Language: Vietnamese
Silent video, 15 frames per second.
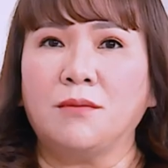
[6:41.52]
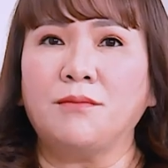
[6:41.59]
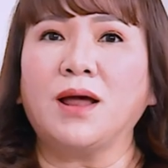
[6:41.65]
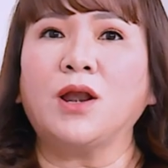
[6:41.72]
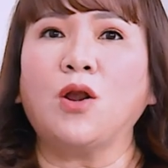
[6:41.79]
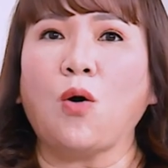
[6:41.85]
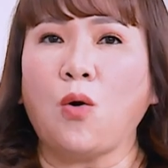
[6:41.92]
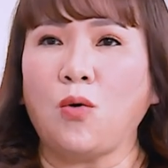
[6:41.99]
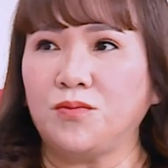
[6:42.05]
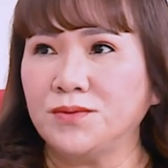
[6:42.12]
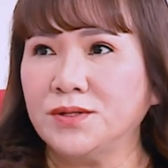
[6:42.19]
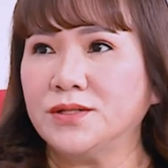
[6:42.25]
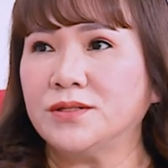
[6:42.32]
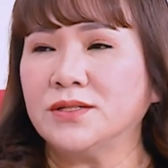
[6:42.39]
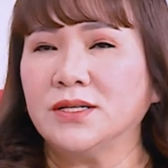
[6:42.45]
mà lột
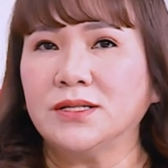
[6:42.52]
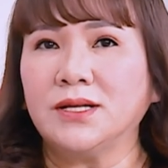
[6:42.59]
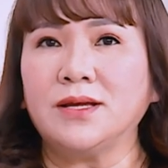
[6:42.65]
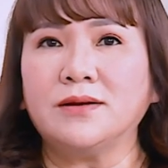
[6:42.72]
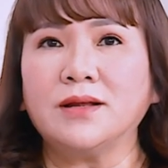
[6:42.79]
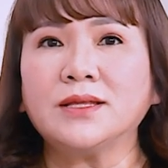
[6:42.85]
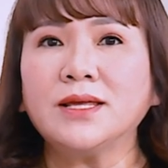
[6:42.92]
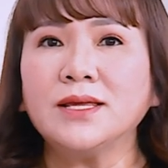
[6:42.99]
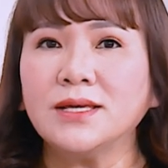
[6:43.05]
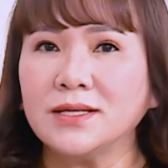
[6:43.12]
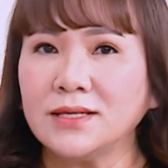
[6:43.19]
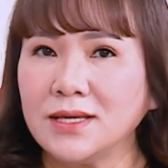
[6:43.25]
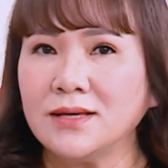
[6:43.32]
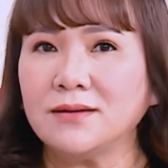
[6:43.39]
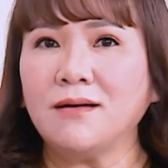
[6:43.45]
được thì nó
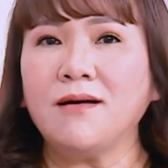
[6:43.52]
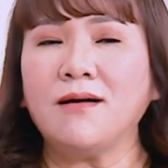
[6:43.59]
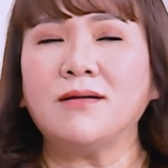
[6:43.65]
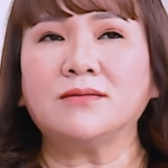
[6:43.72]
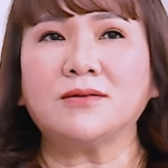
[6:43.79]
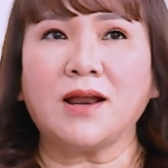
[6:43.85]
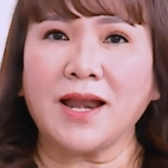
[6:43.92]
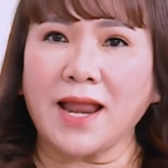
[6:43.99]
thiên nhiên hơn, nó